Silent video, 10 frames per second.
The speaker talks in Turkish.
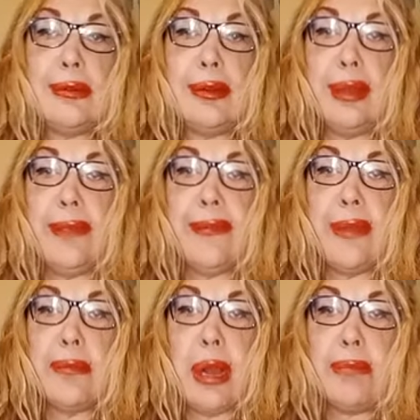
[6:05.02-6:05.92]

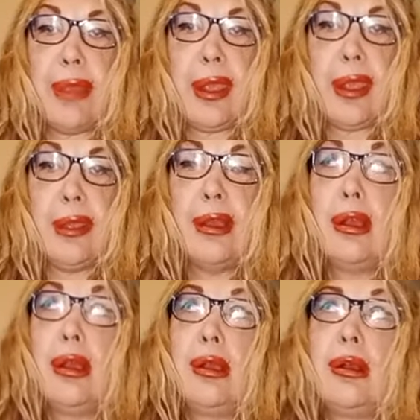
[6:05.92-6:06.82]
Life Babe.
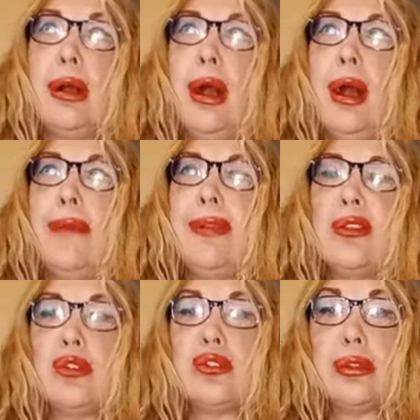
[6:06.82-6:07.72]
Afiyet
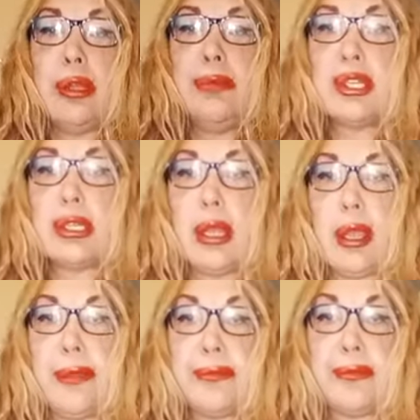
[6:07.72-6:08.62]
olsun demişti.